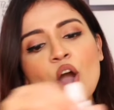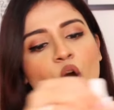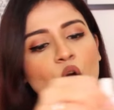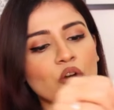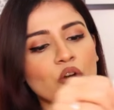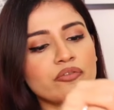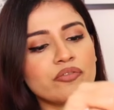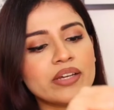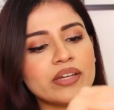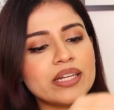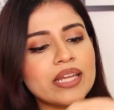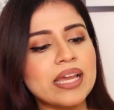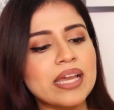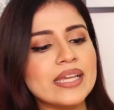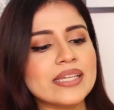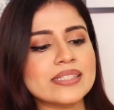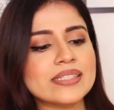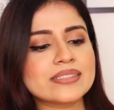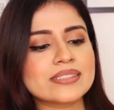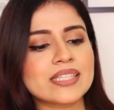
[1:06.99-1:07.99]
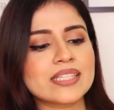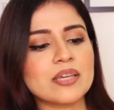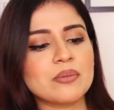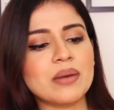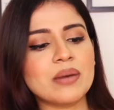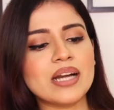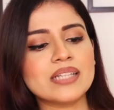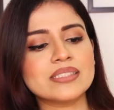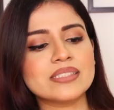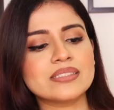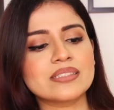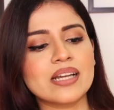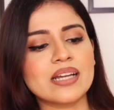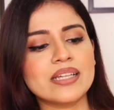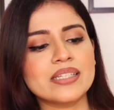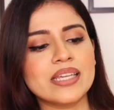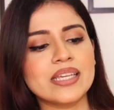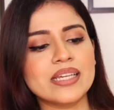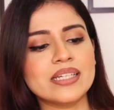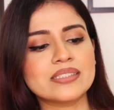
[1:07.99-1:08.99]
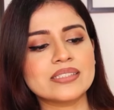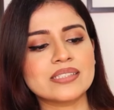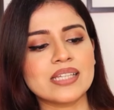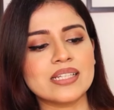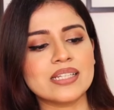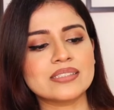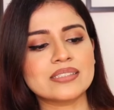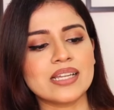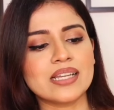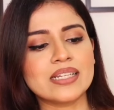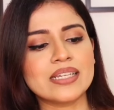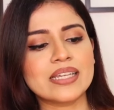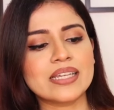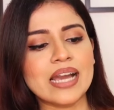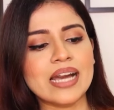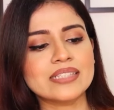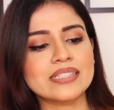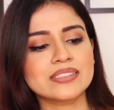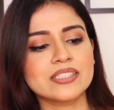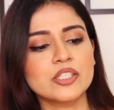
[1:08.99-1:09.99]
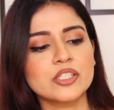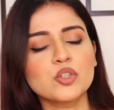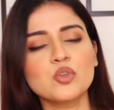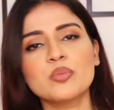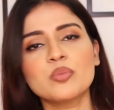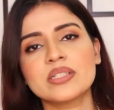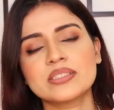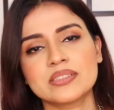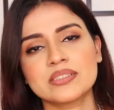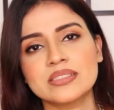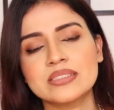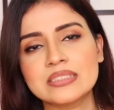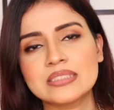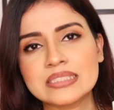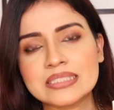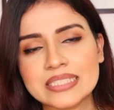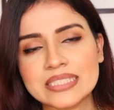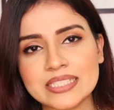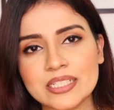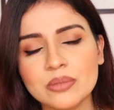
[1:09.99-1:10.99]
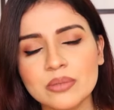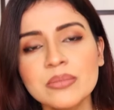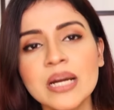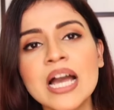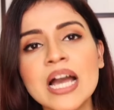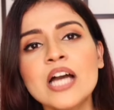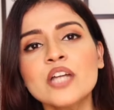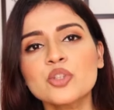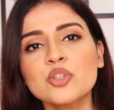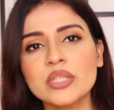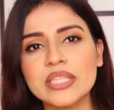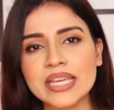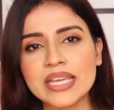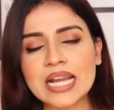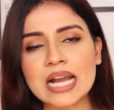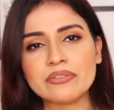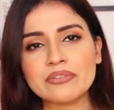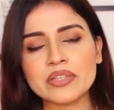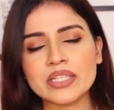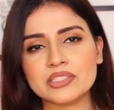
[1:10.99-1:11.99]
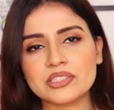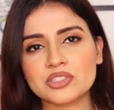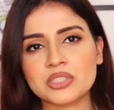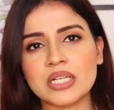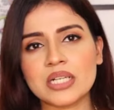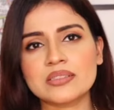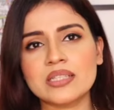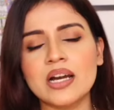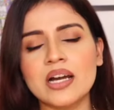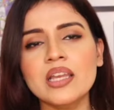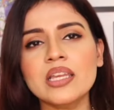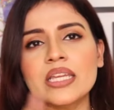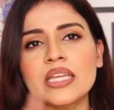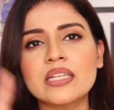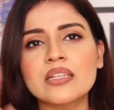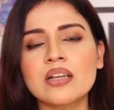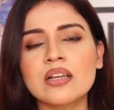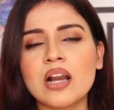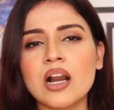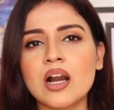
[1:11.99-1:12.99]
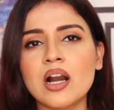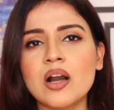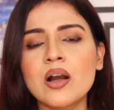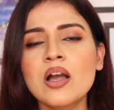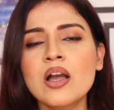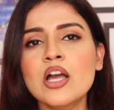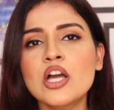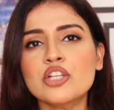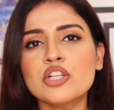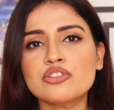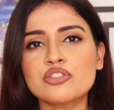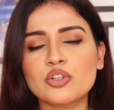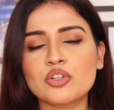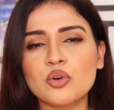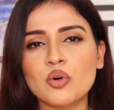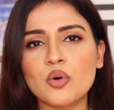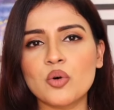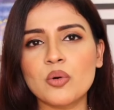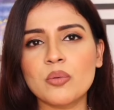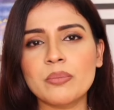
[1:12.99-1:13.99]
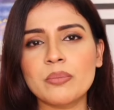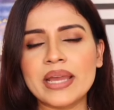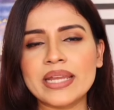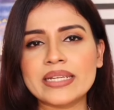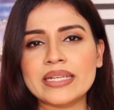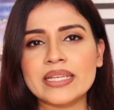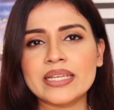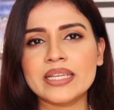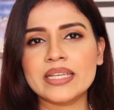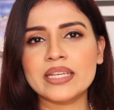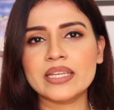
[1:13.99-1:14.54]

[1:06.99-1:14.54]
और फिर है इसके बाद इनका ये सैलिसलिक एसिड टू परसेंट सीरम तो ये काफ़ी अच्छा था इनका जो मैंने